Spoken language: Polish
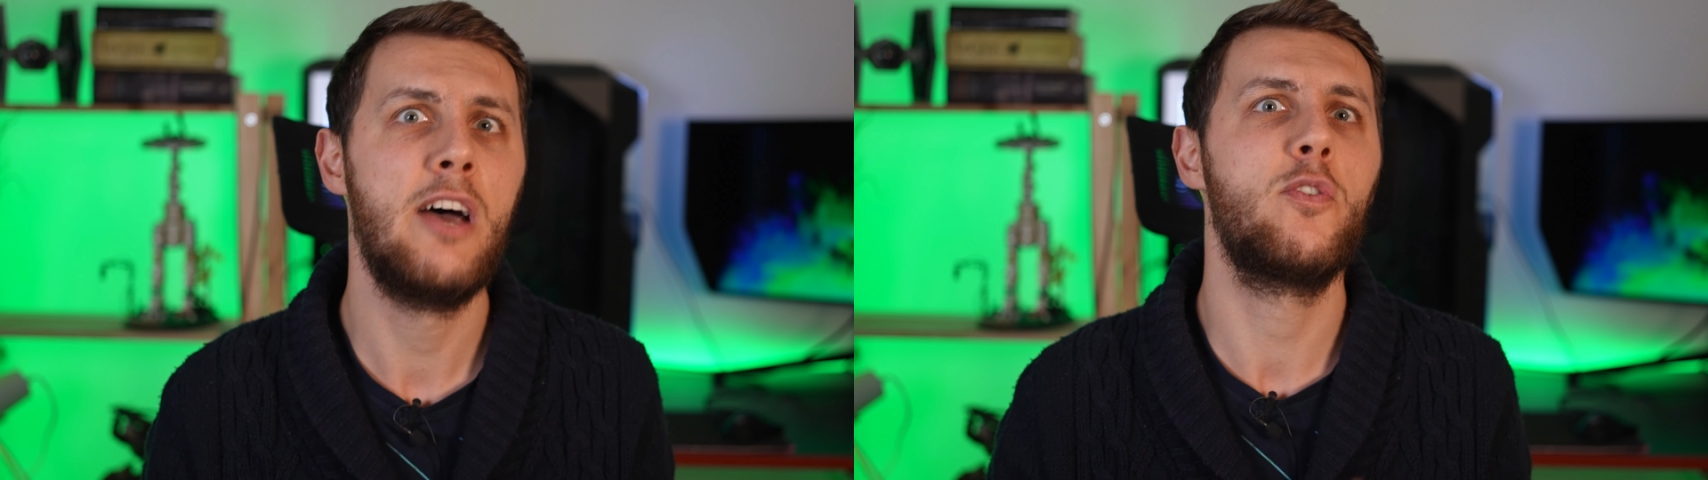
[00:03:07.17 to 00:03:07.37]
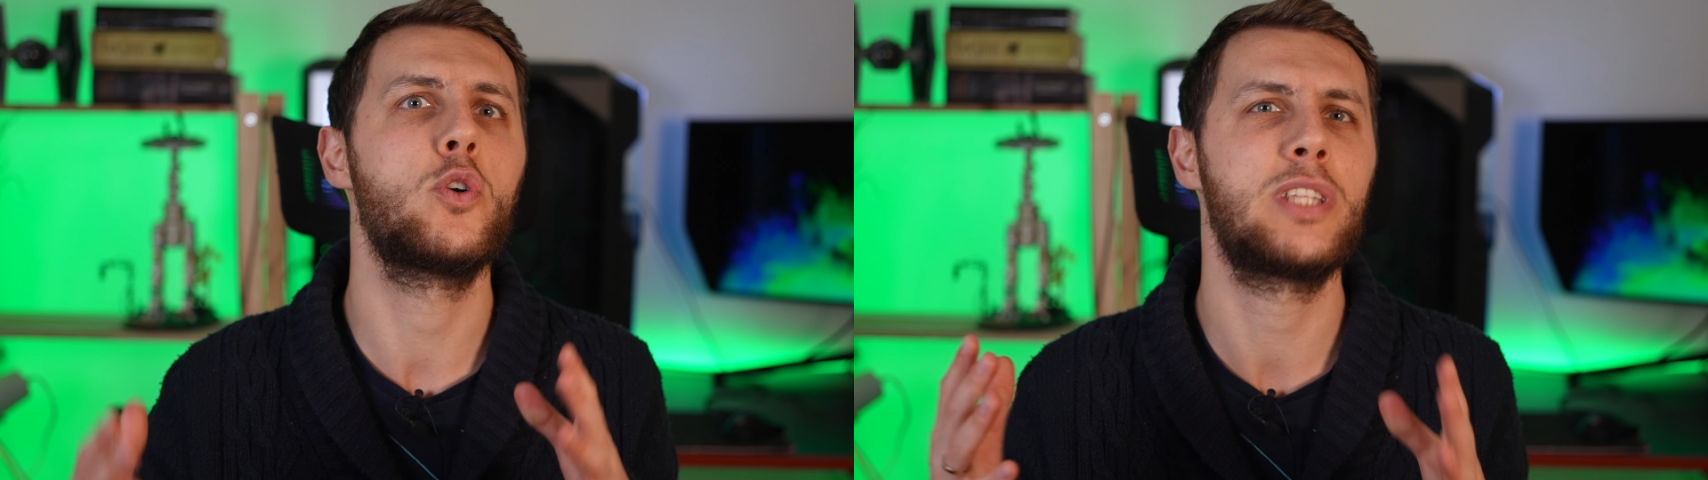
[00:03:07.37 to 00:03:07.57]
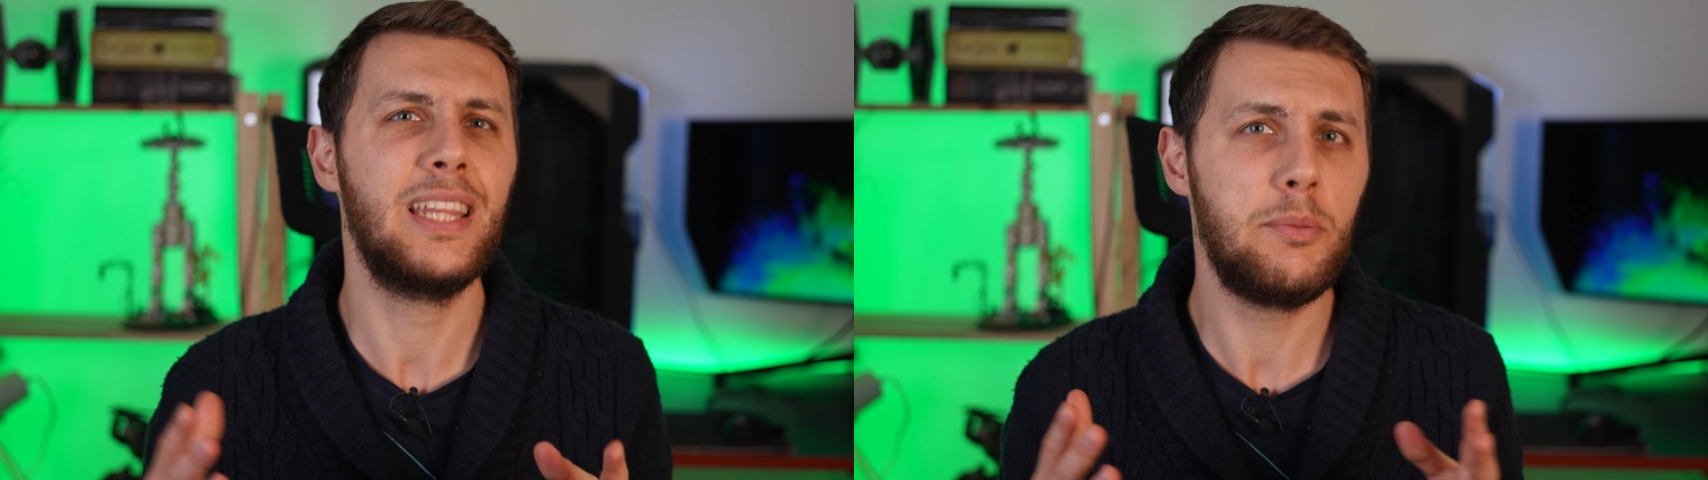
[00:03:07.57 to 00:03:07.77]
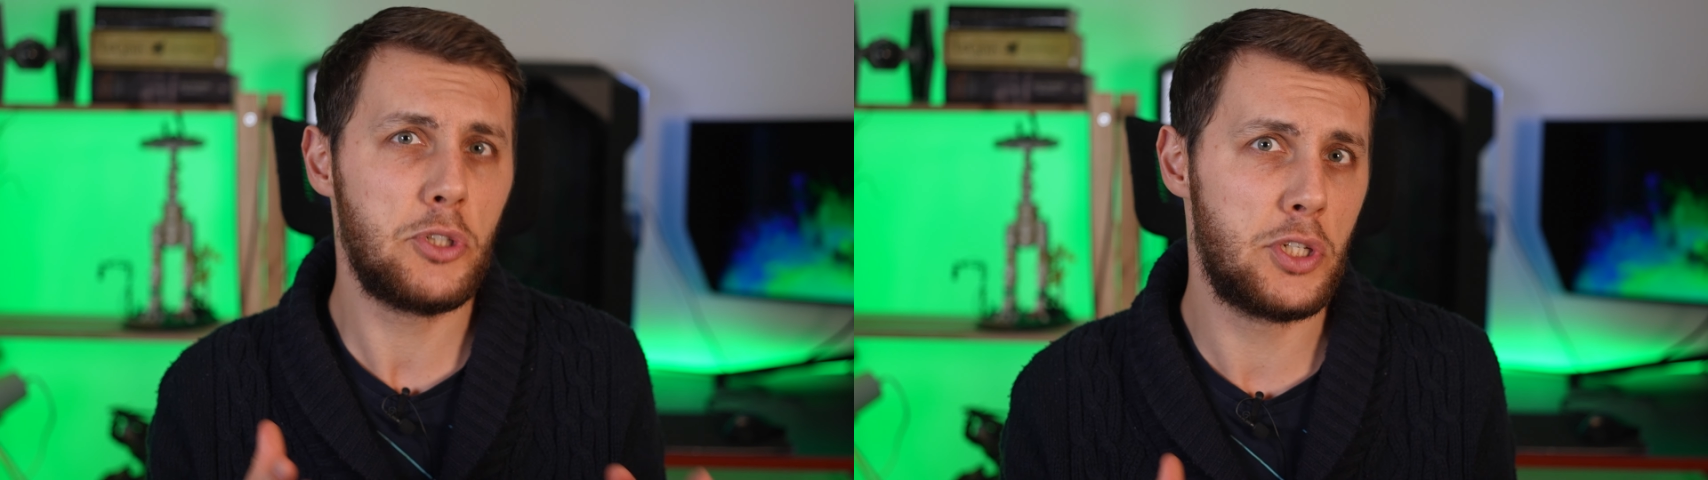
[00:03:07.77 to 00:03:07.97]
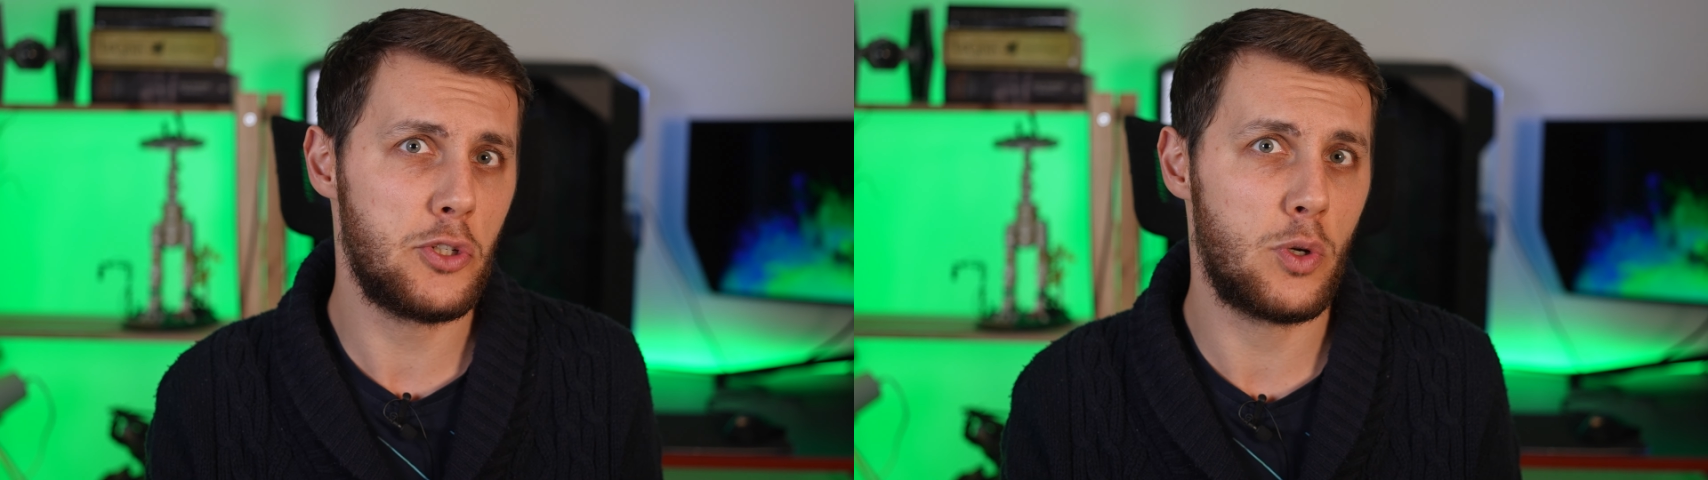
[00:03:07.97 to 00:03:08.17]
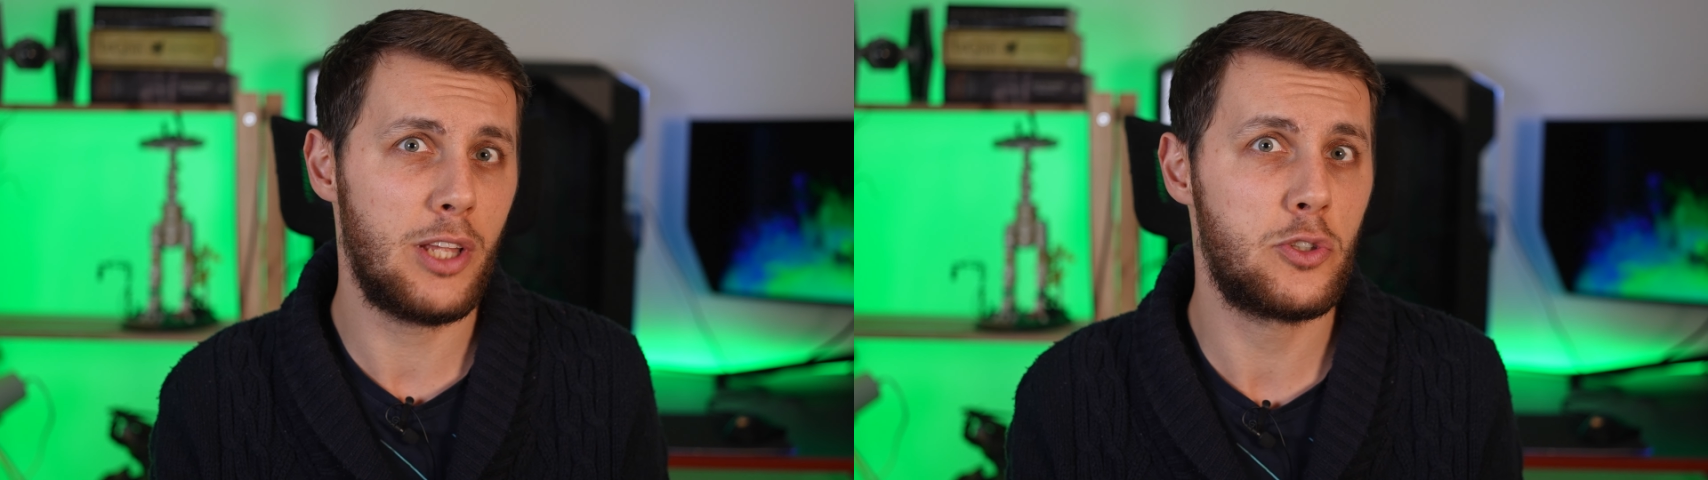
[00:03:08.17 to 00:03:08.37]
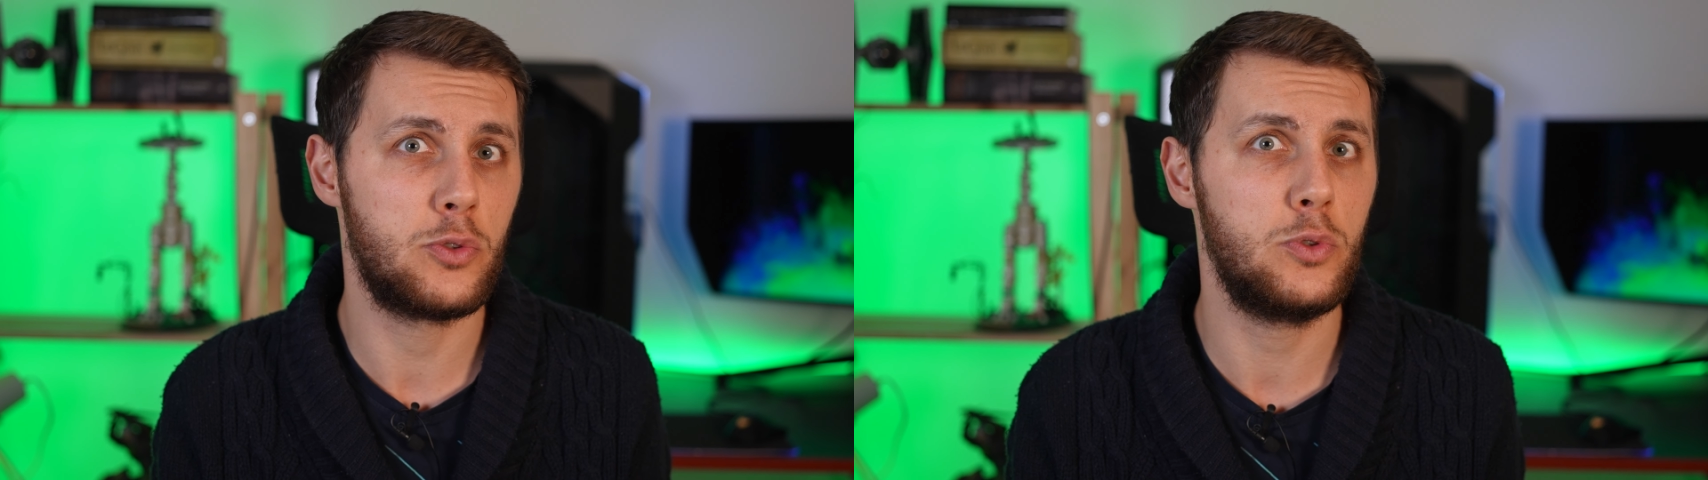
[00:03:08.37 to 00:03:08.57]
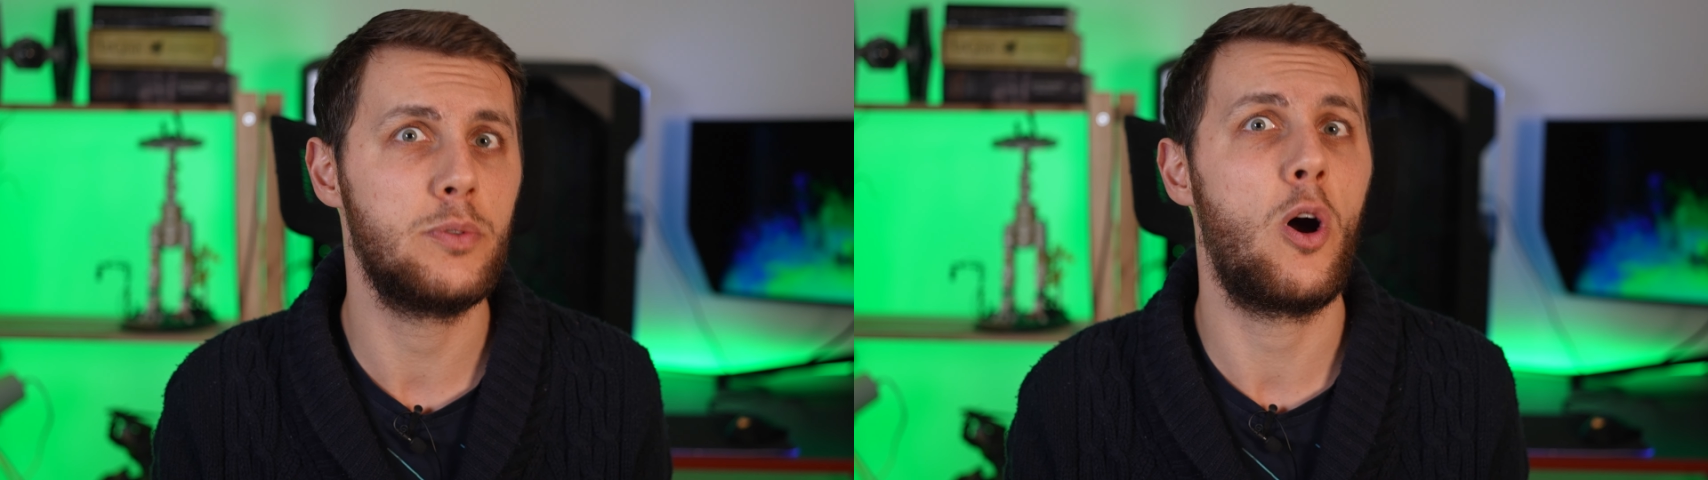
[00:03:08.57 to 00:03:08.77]
W ostatnim
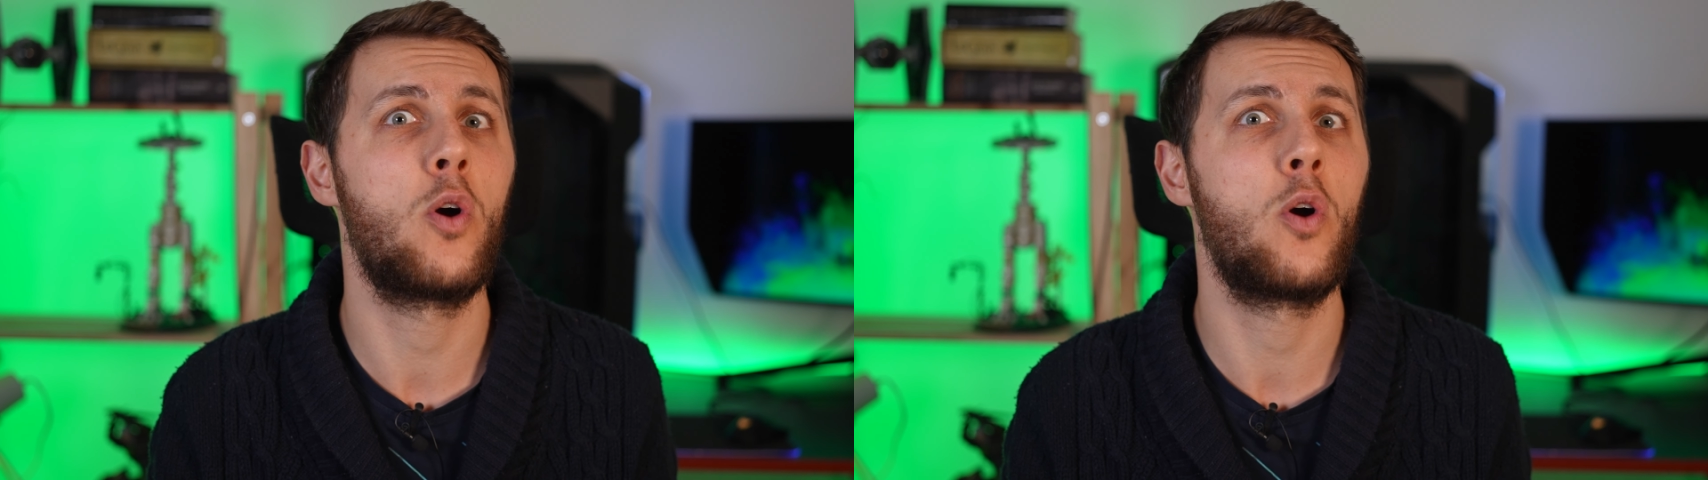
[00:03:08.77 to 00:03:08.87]
dziesięcioleciu,